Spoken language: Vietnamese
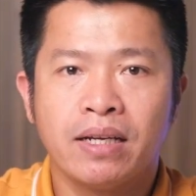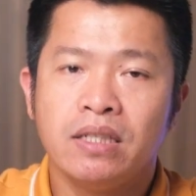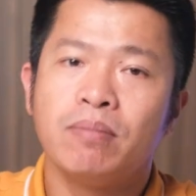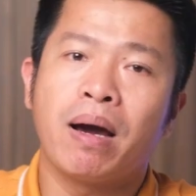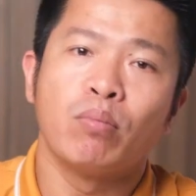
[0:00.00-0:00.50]

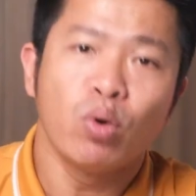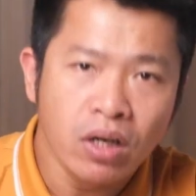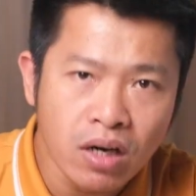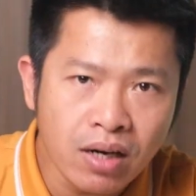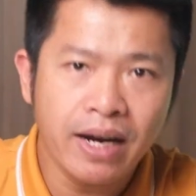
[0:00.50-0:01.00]
như bạn muốn
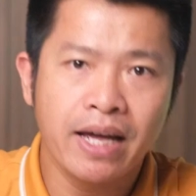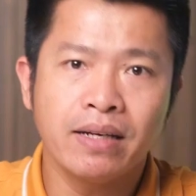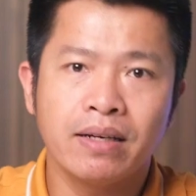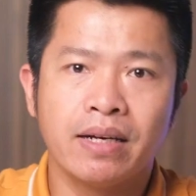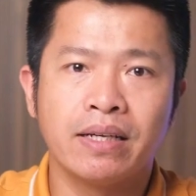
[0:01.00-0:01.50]
hướng
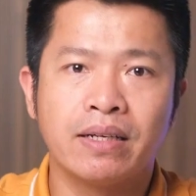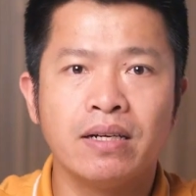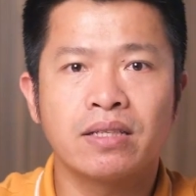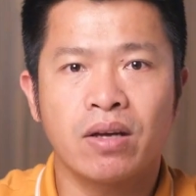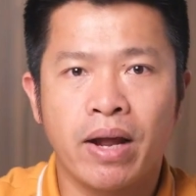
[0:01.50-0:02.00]
đến định
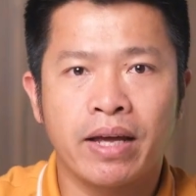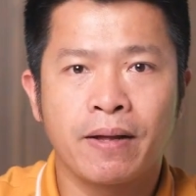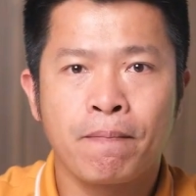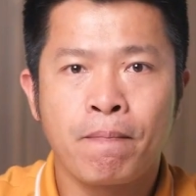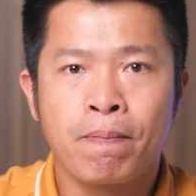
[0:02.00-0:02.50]
cư sau này.
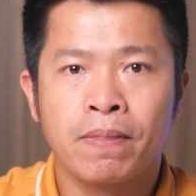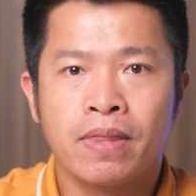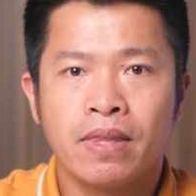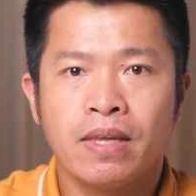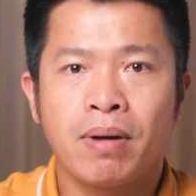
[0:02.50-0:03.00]

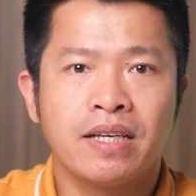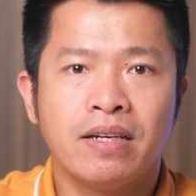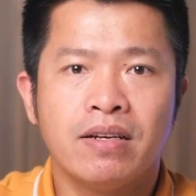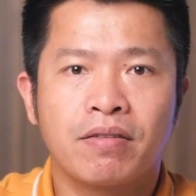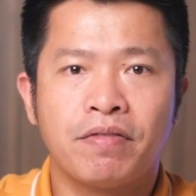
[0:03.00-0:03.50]
Nhưng mà
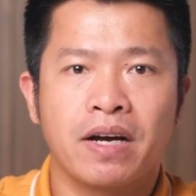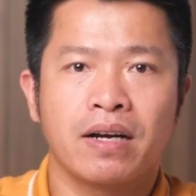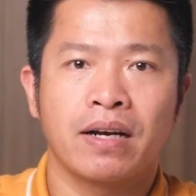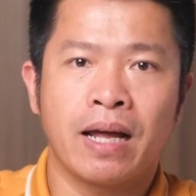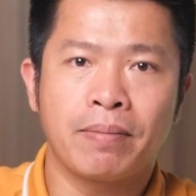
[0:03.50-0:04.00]
xin được
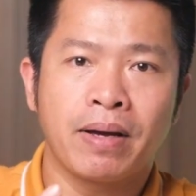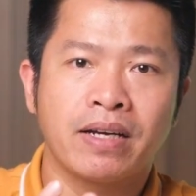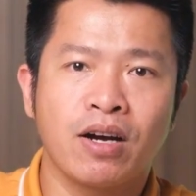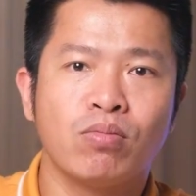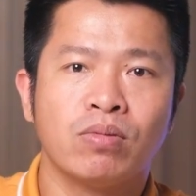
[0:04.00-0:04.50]
việc làm
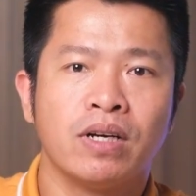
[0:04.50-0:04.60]
hay không